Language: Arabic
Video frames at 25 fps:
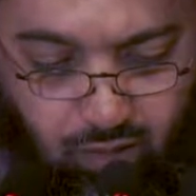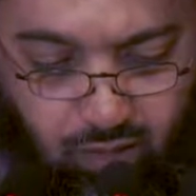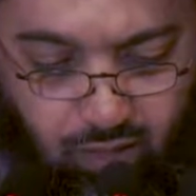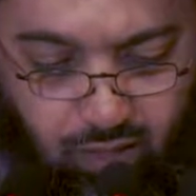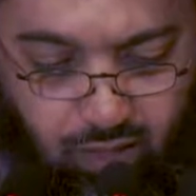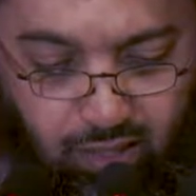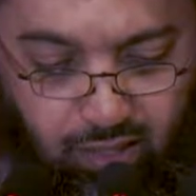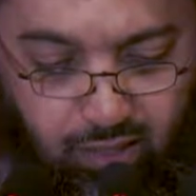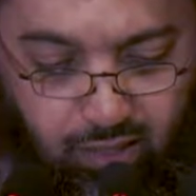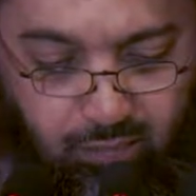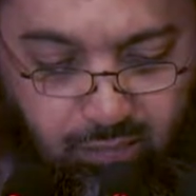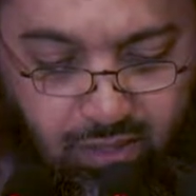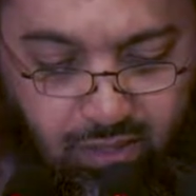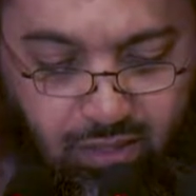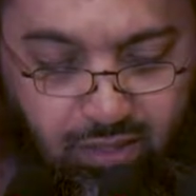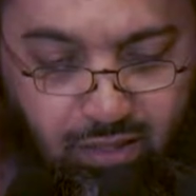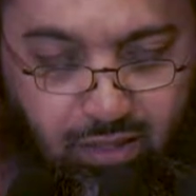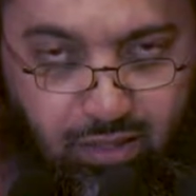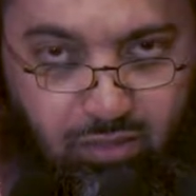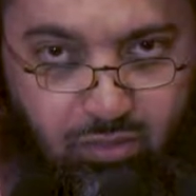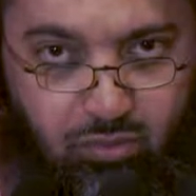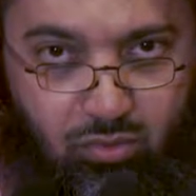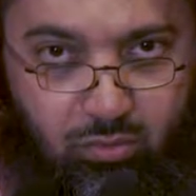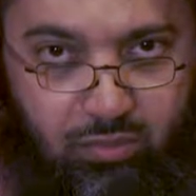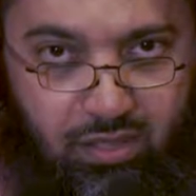قال ما
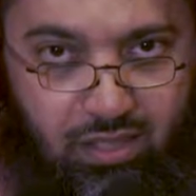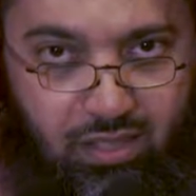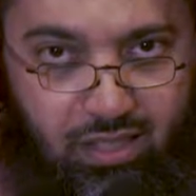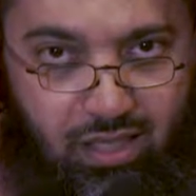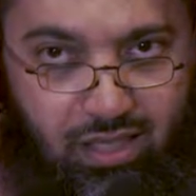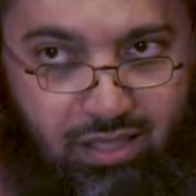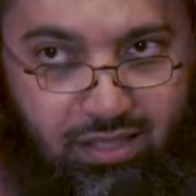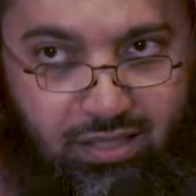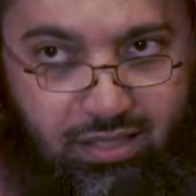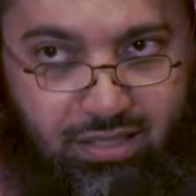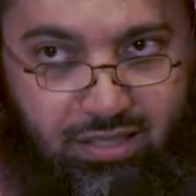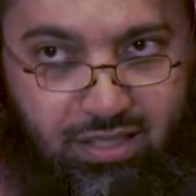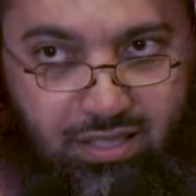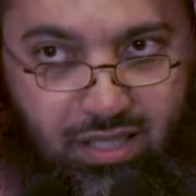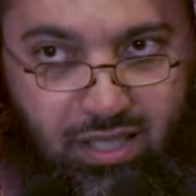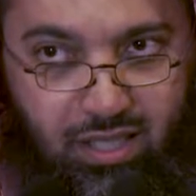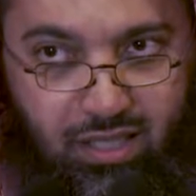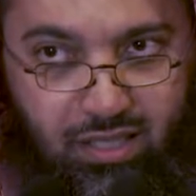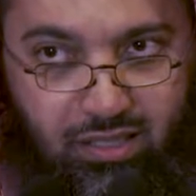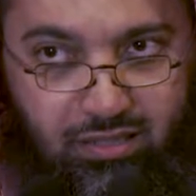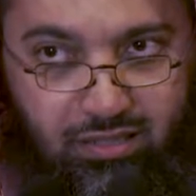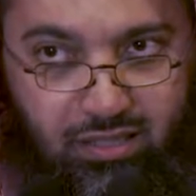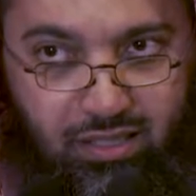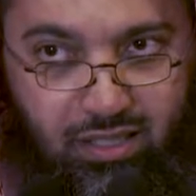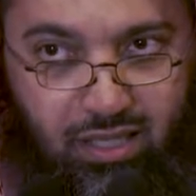رأيت من
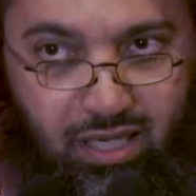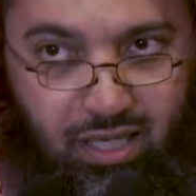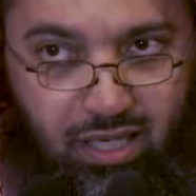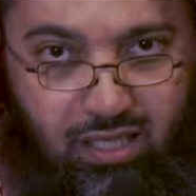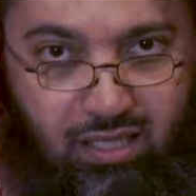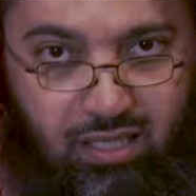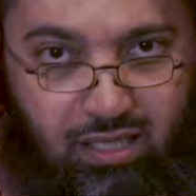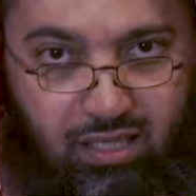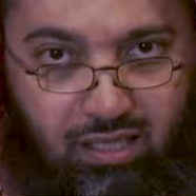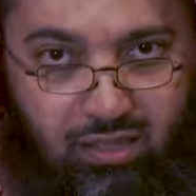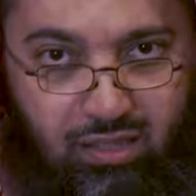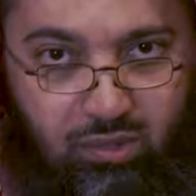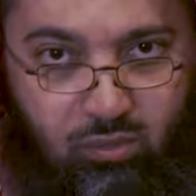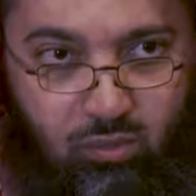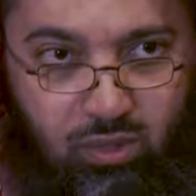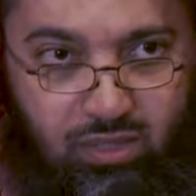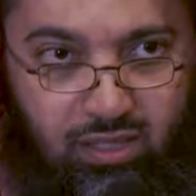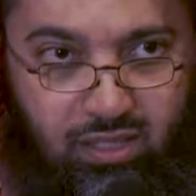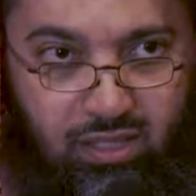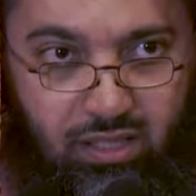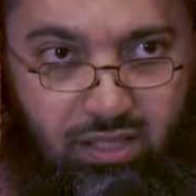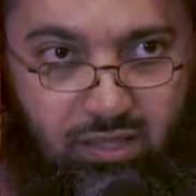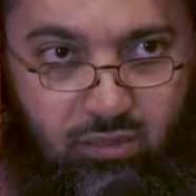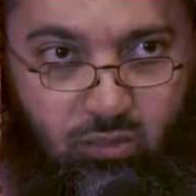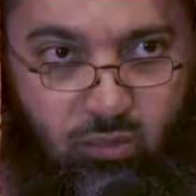ناقصات عقل
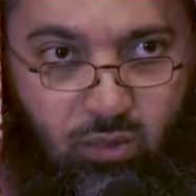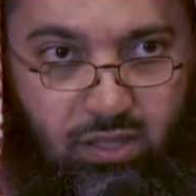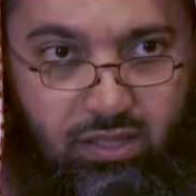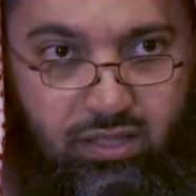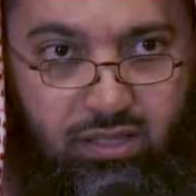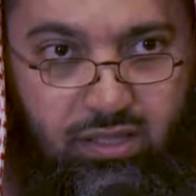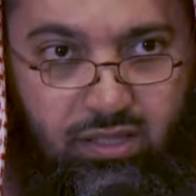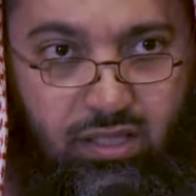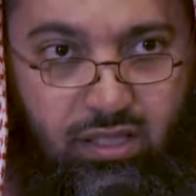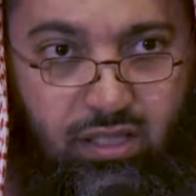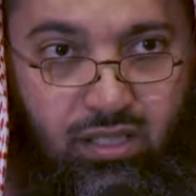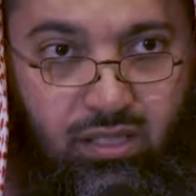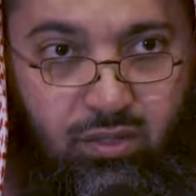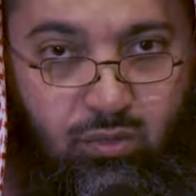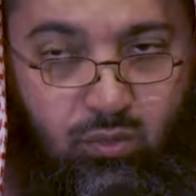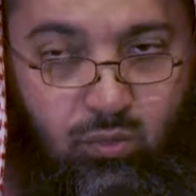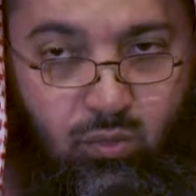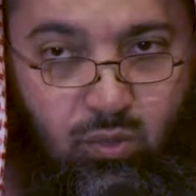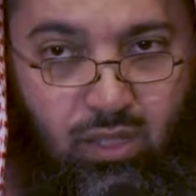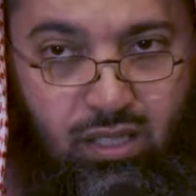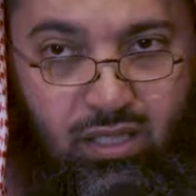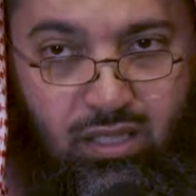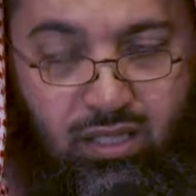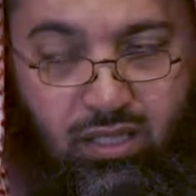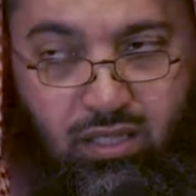ودين والدين
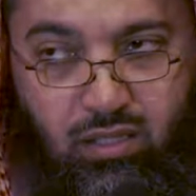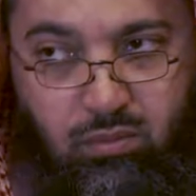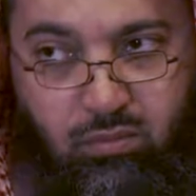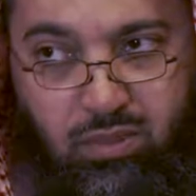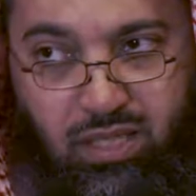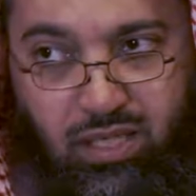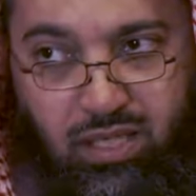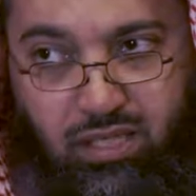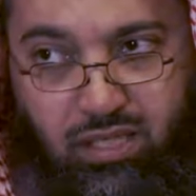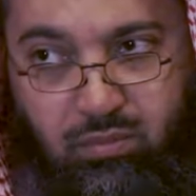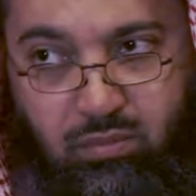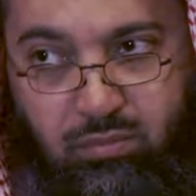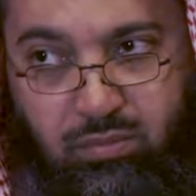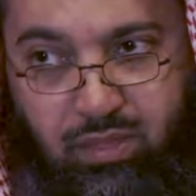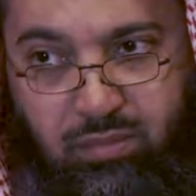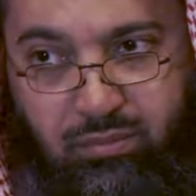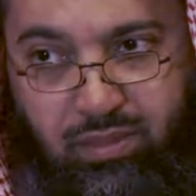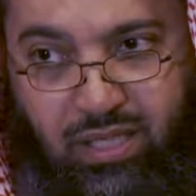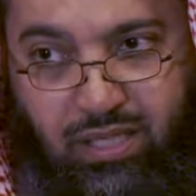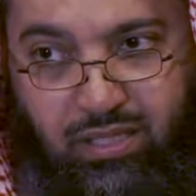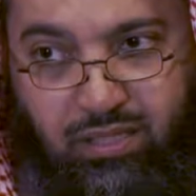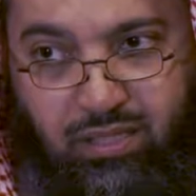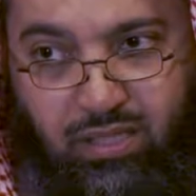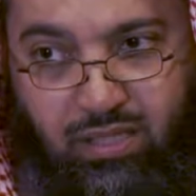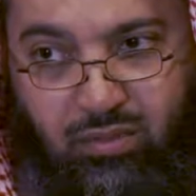والإيمان
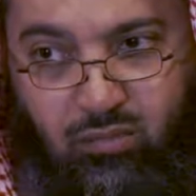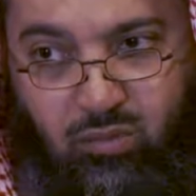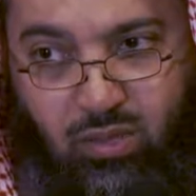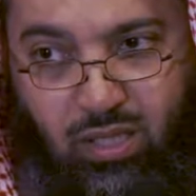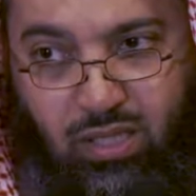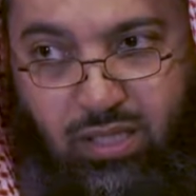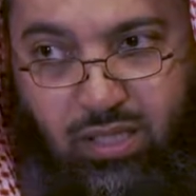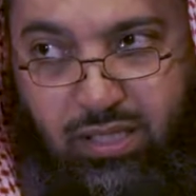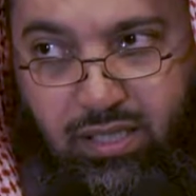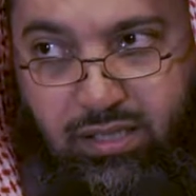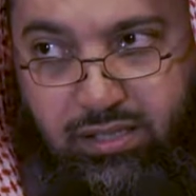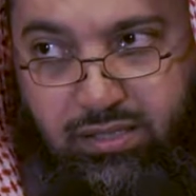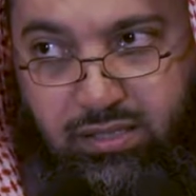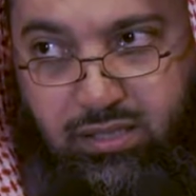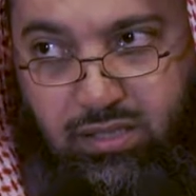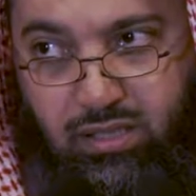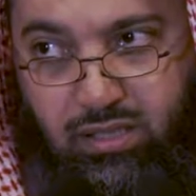بمعنى واحد